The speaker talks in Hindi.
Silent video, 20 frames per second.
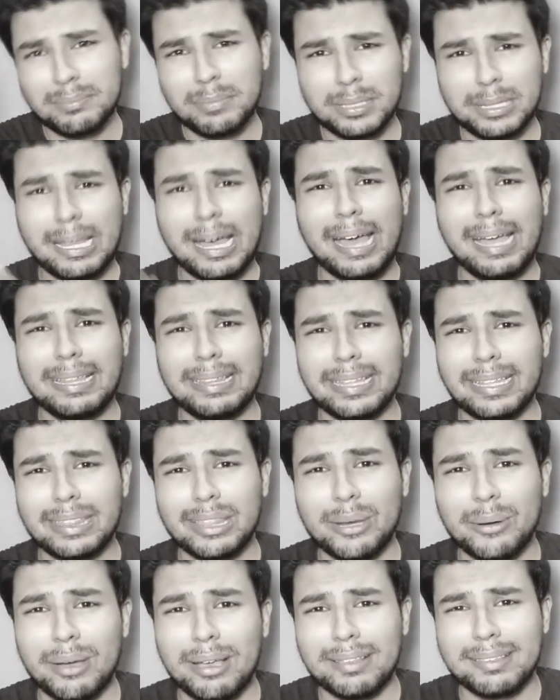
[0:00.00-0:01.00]
बता ही
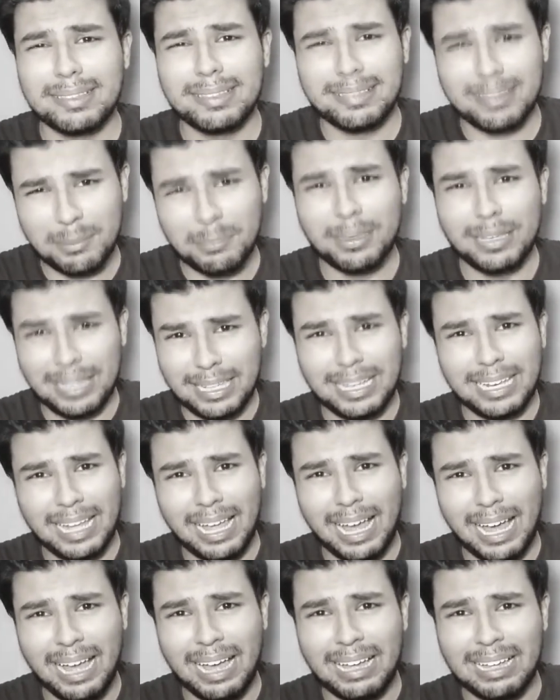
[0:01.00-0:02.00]
देता हूँ ऐसे समझ
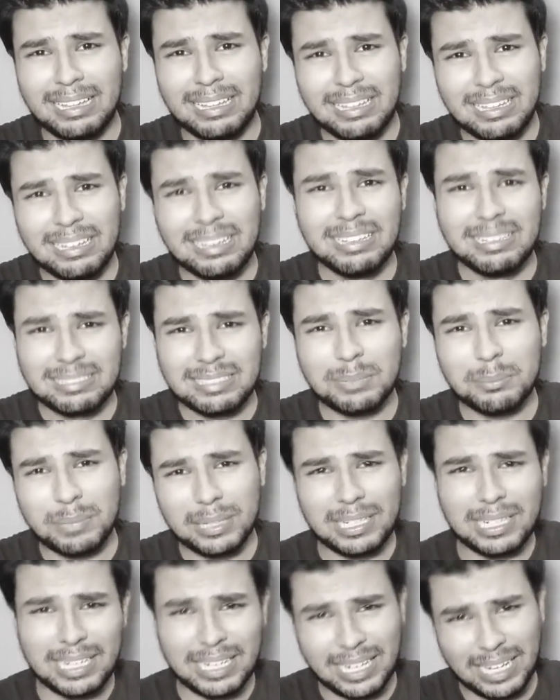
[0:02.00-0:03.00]
लेना
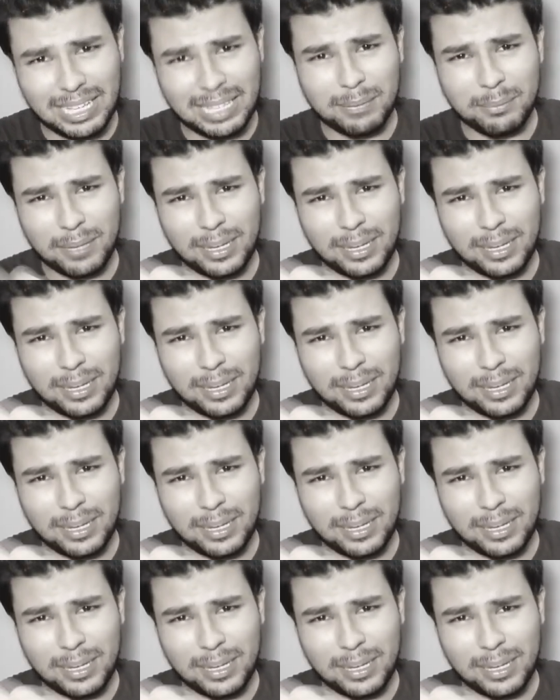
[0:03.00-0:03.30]
समझ लेना कि